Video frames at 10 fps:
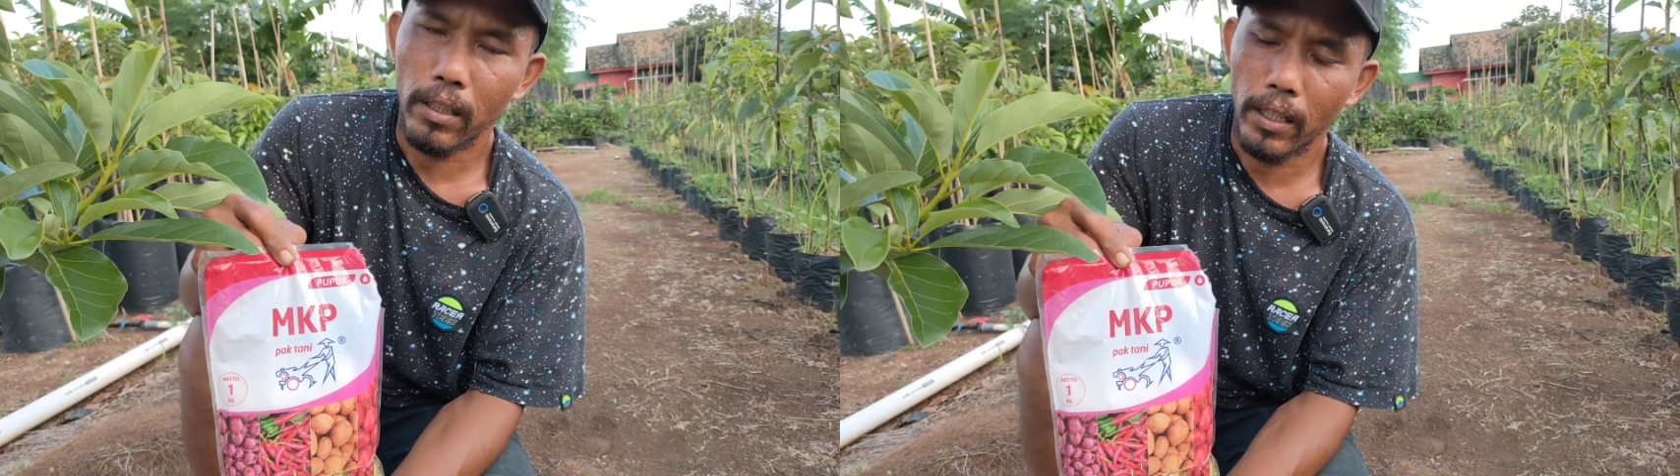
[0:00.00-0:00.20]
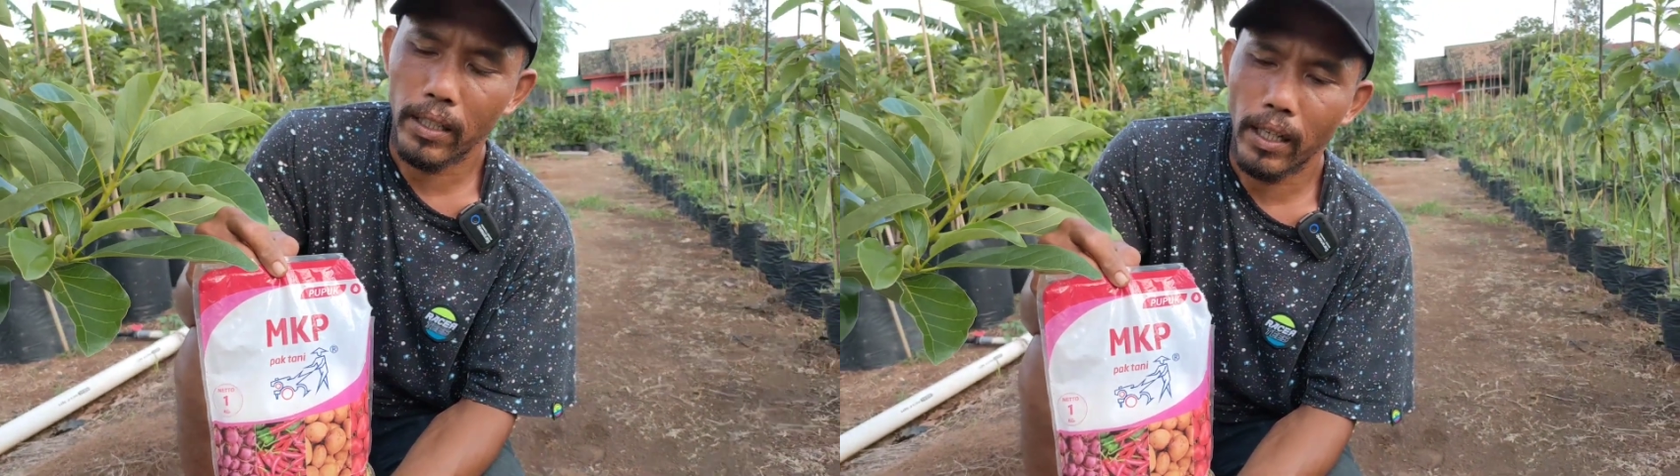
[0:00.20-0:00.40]

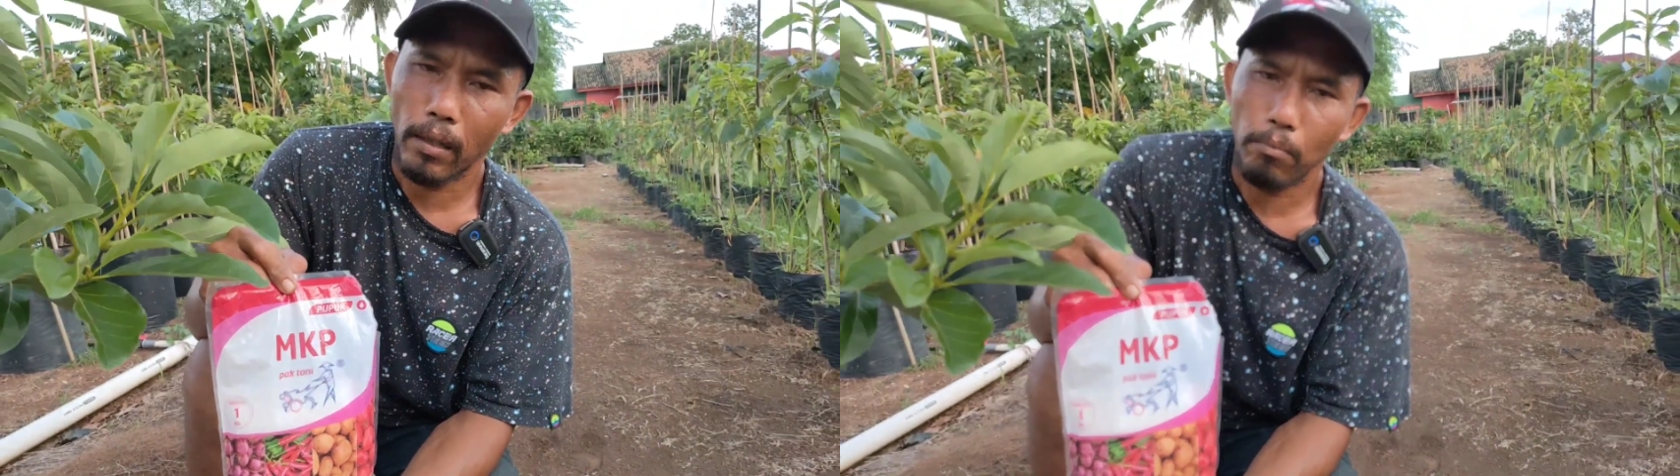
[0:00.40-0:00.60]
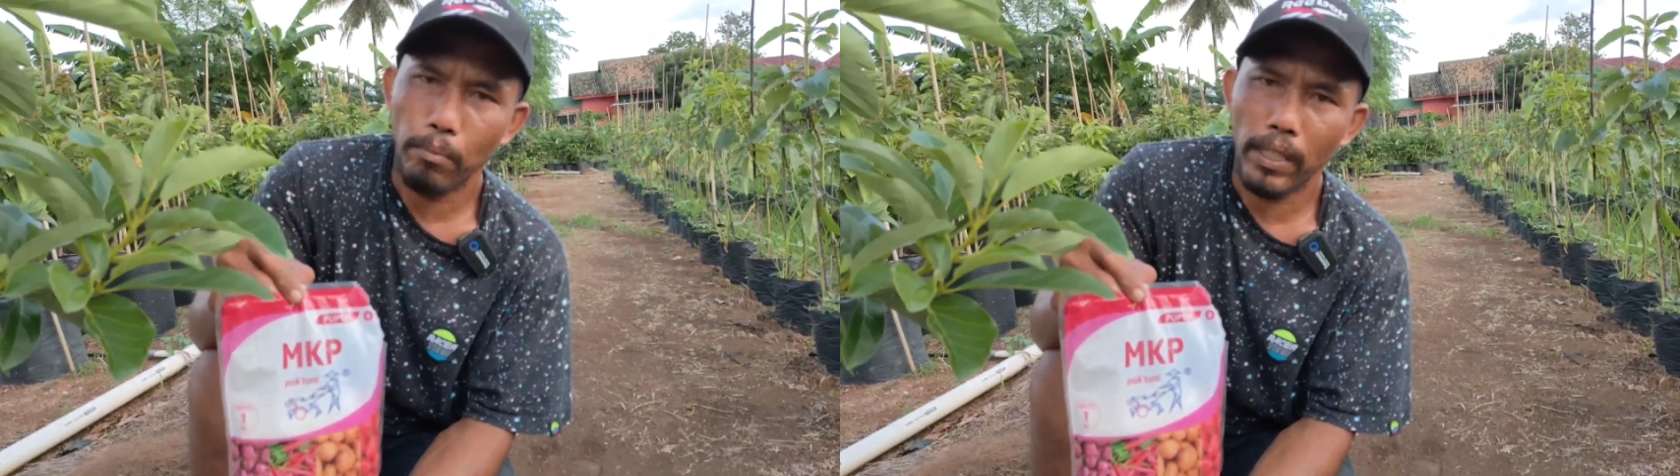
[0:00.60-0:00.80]

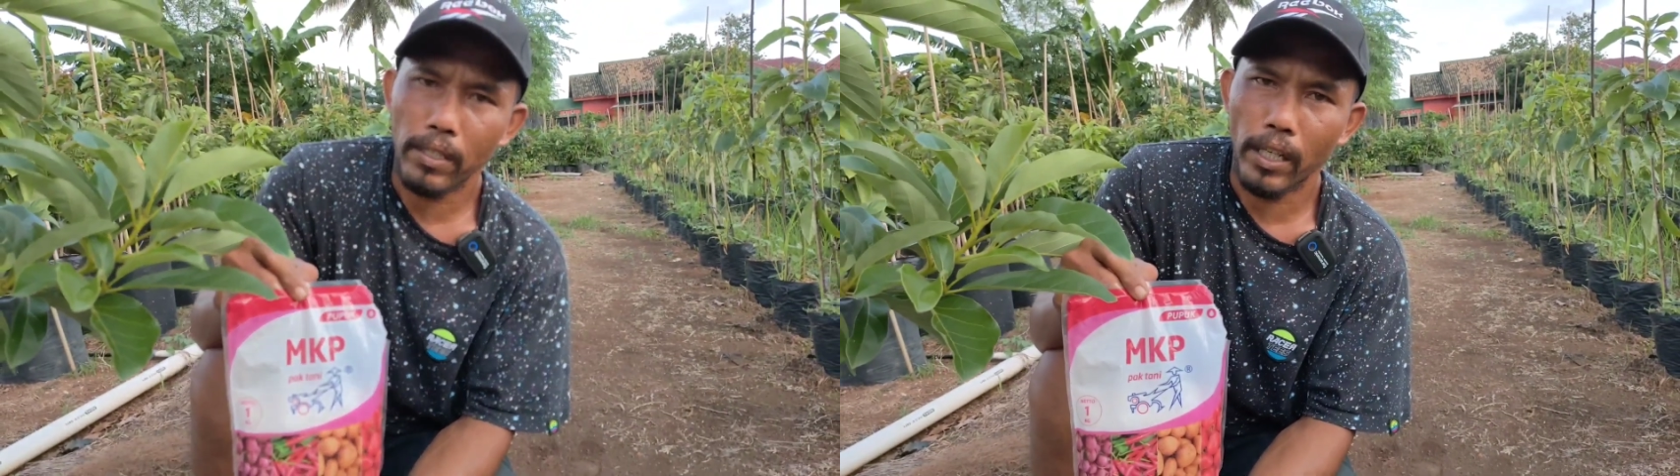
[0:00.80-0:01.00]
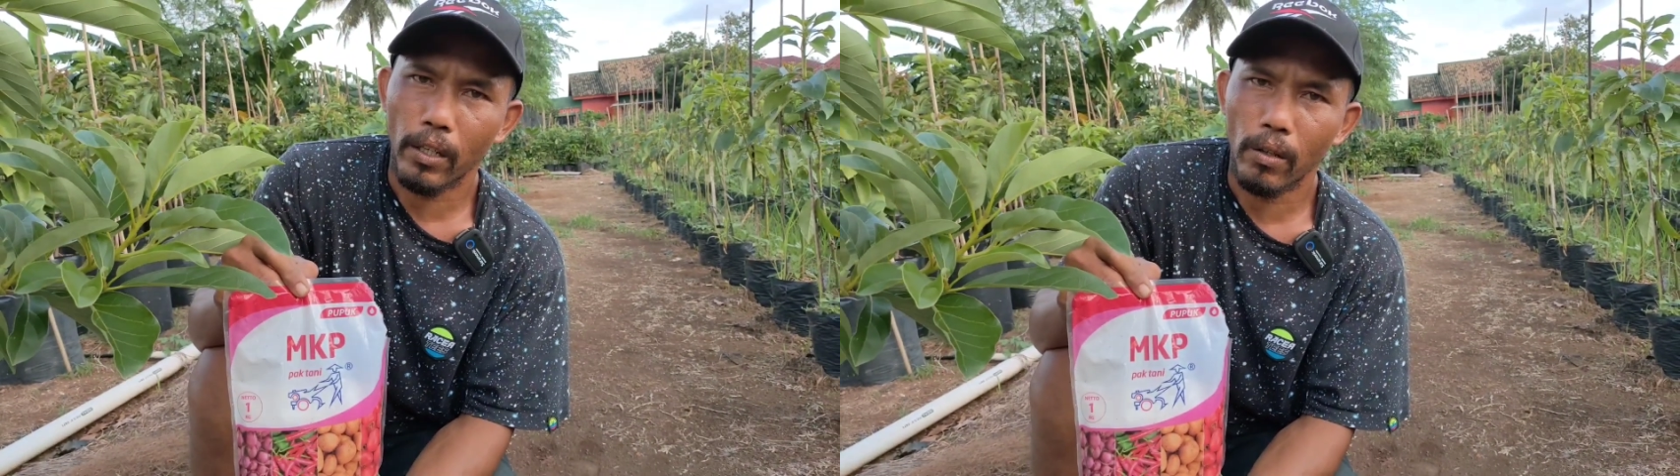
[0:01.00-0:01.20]
sekitar 4
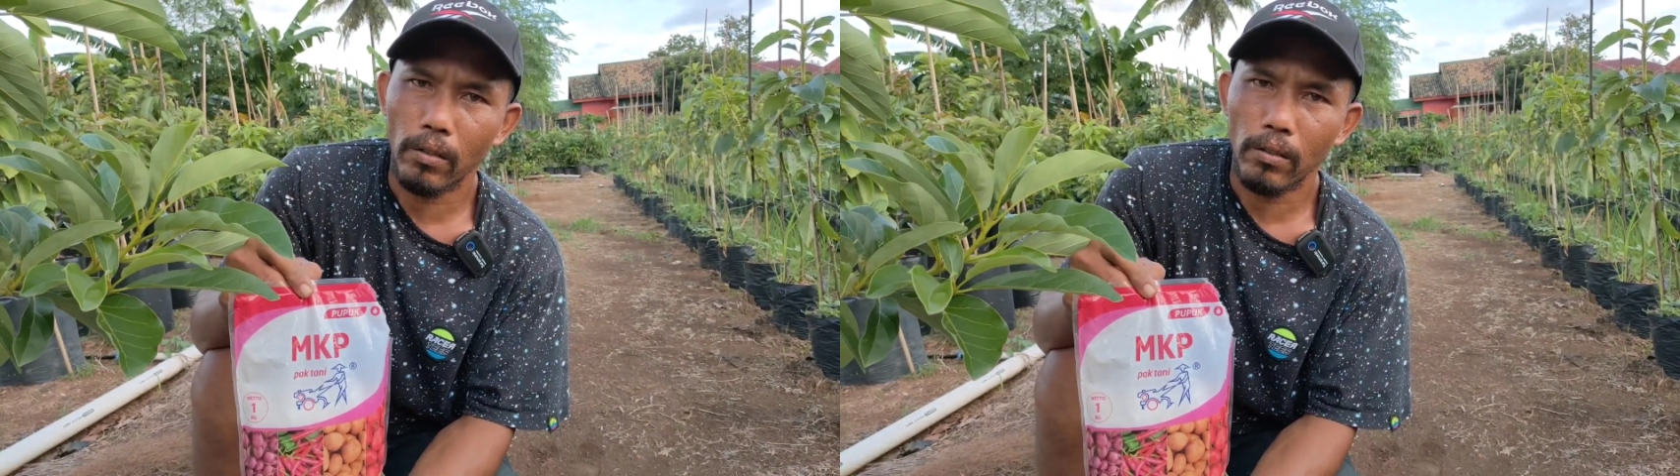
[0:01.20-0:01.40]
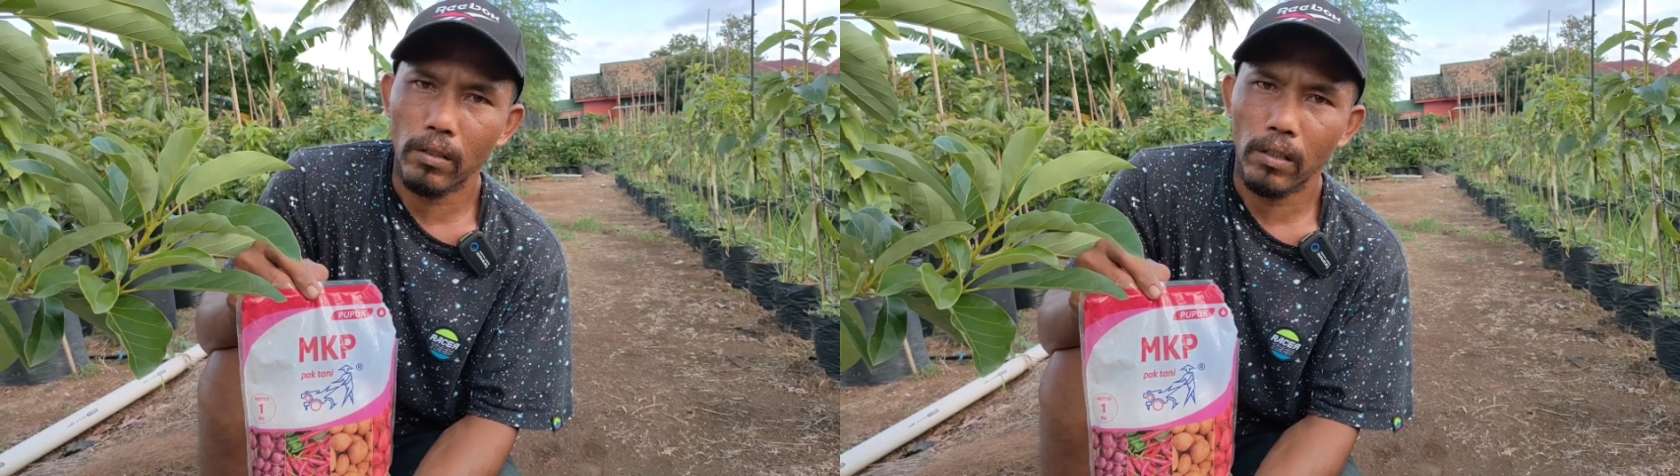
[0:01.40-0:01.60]
sendok